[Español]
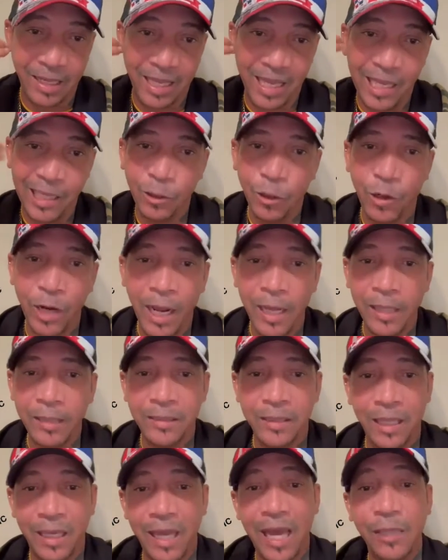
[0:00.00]

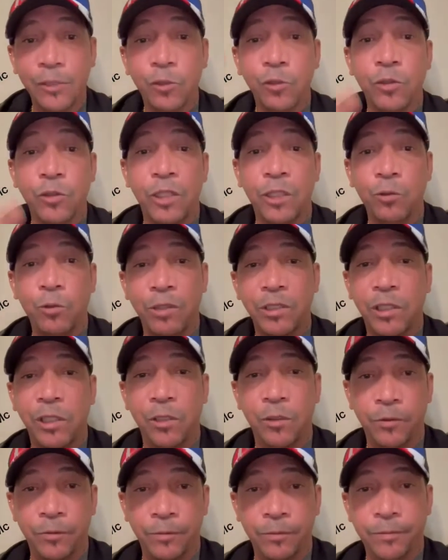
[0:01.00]
ignorantes a su
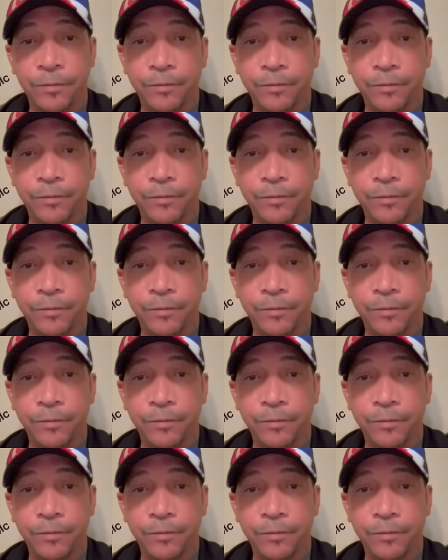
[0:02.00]
situación.